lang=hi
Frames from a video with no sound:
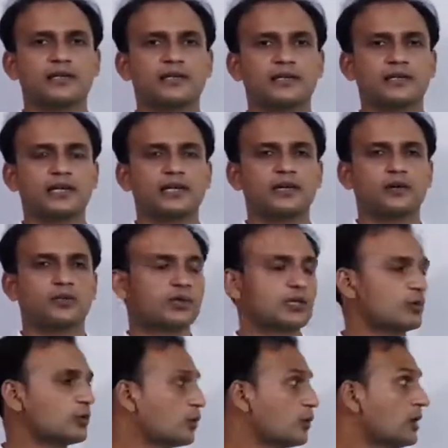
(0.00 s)
ठीक है और
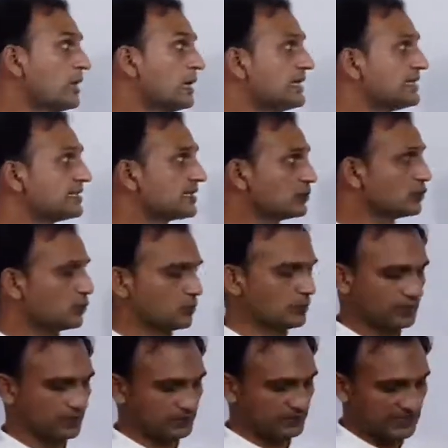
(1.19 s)
यो इसका जो
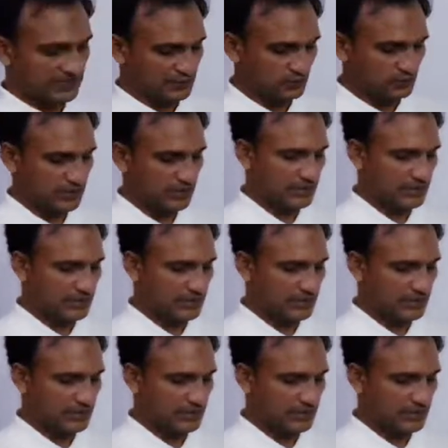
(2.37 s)
टेंस होता है